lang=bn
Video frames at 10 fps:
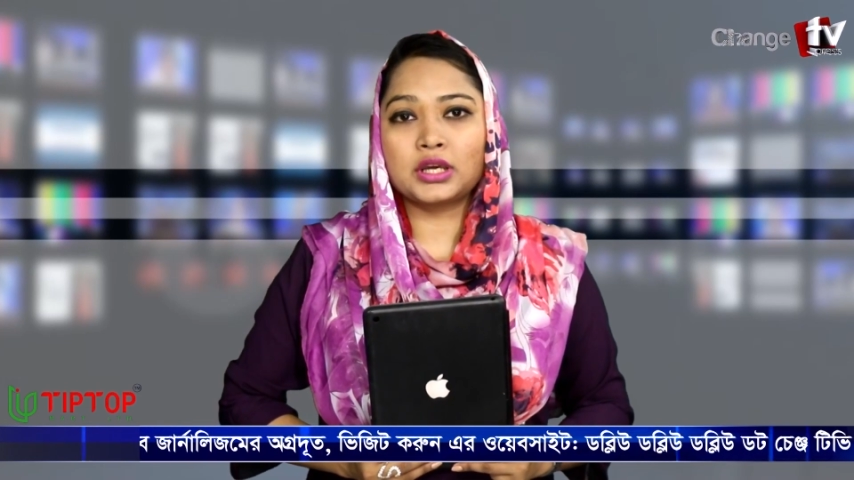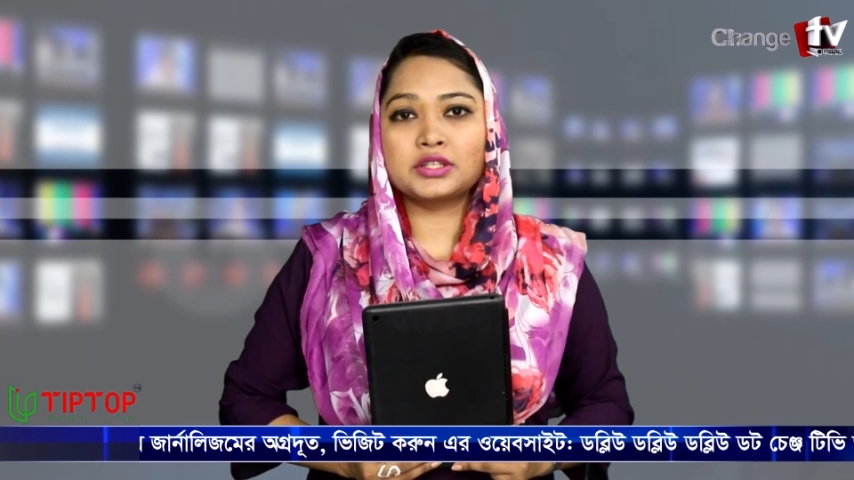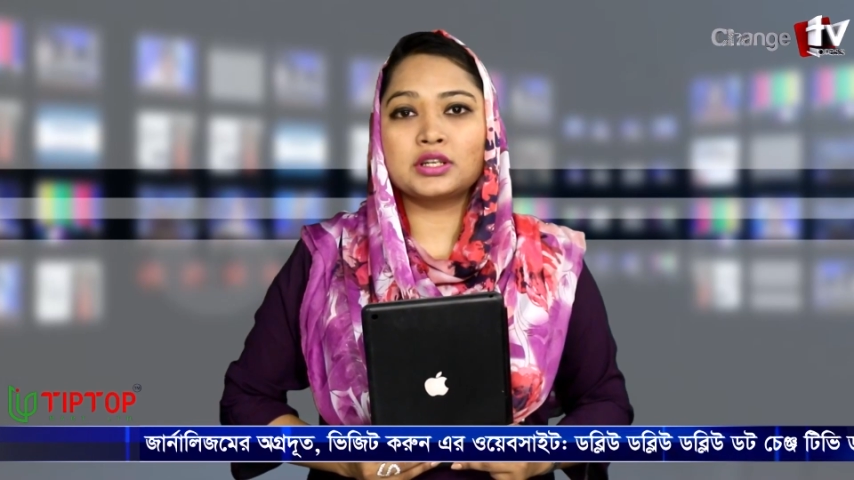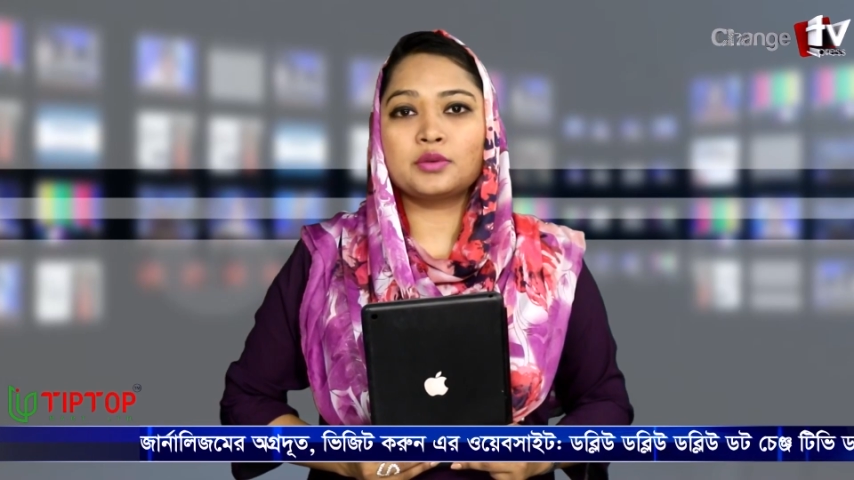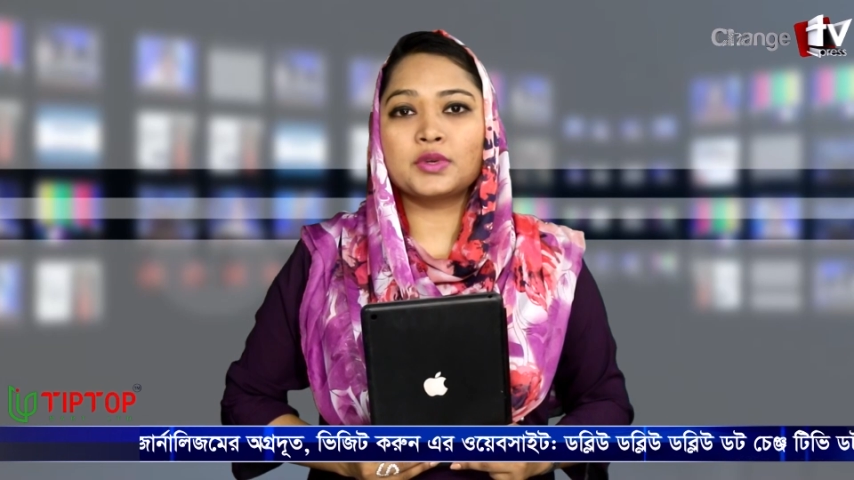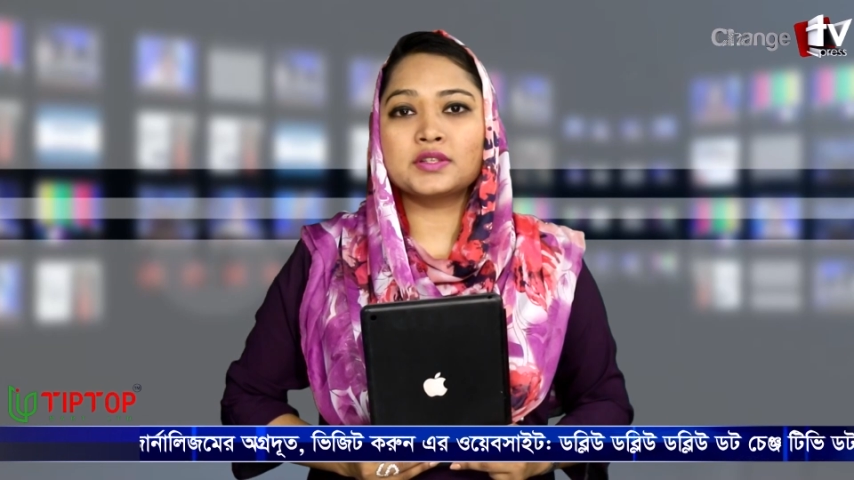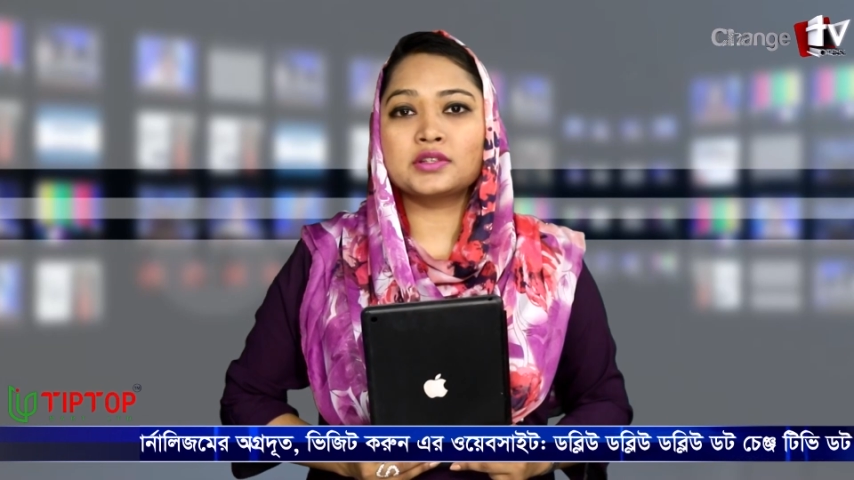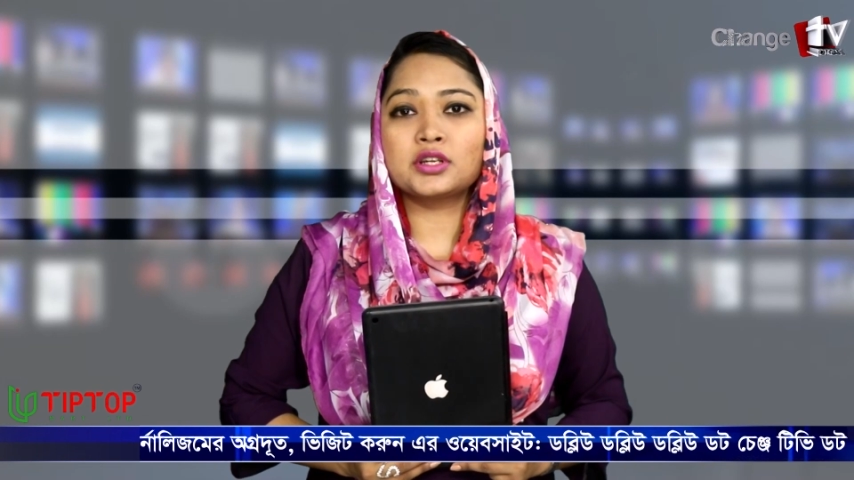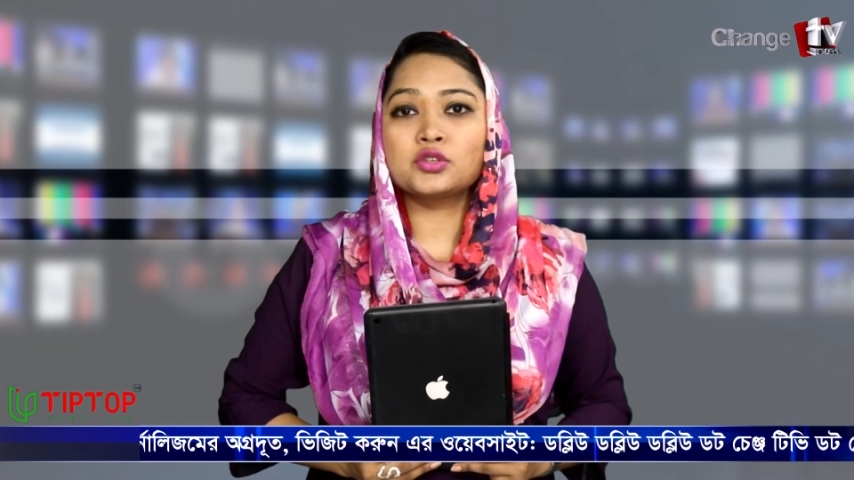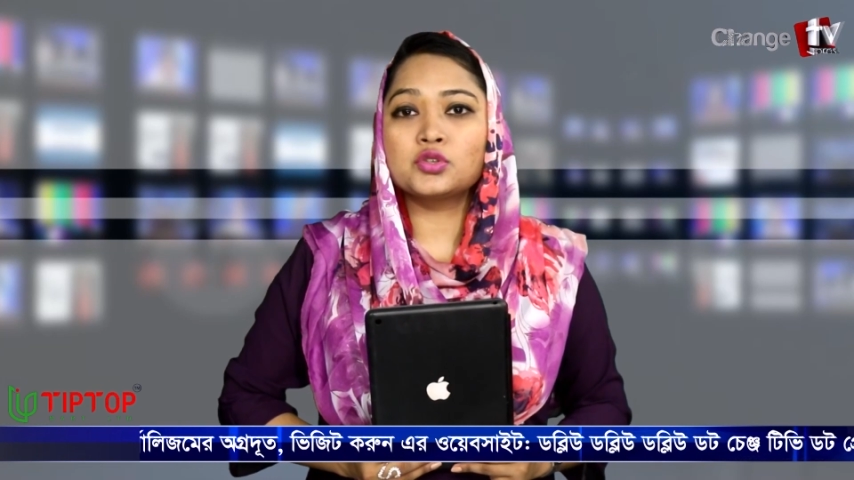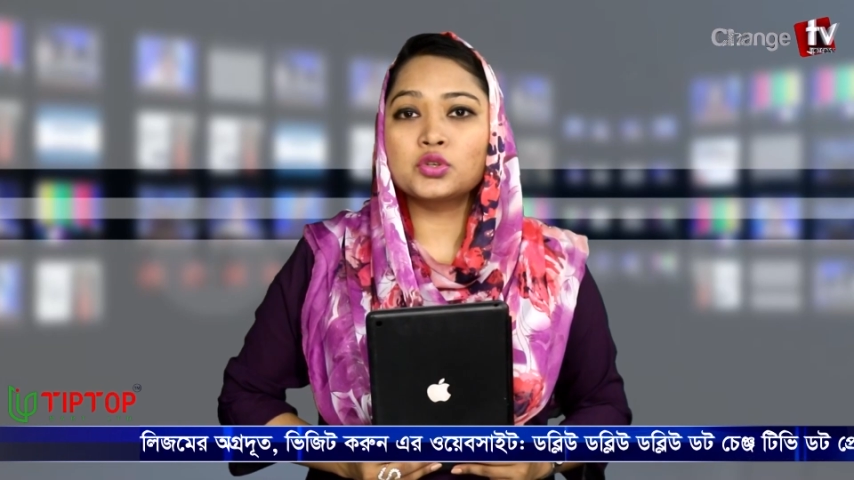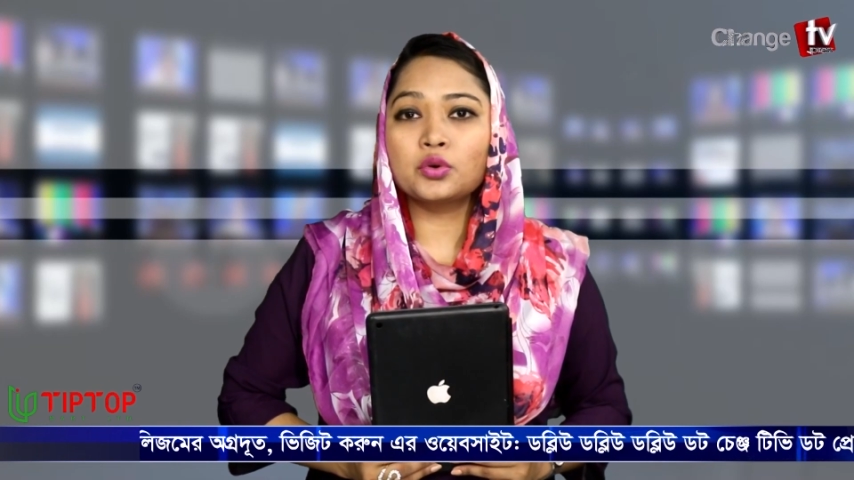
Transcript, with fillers: ব্রাজিলের প্রেসিডেন্ট